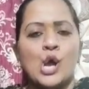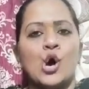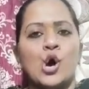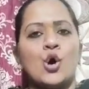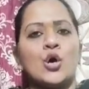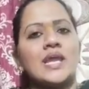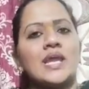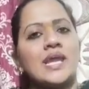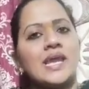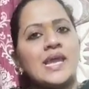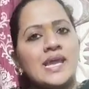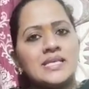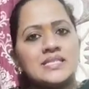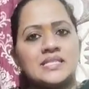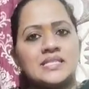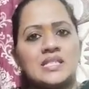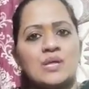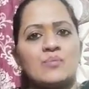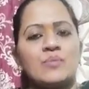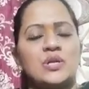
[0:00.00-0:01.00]
और 1
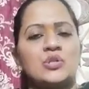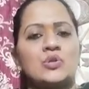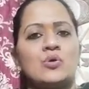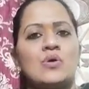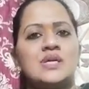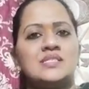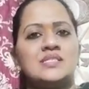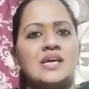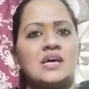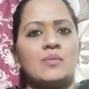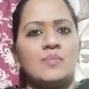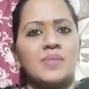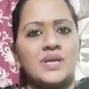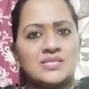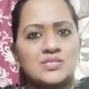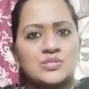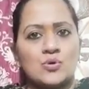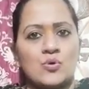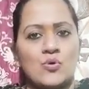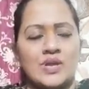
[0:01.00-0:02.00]
सितंबर
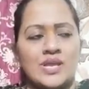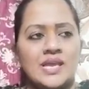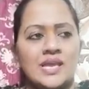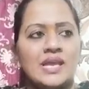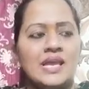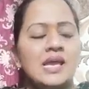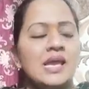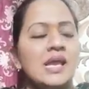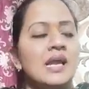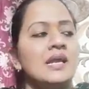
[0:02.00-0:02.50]
2020 को ही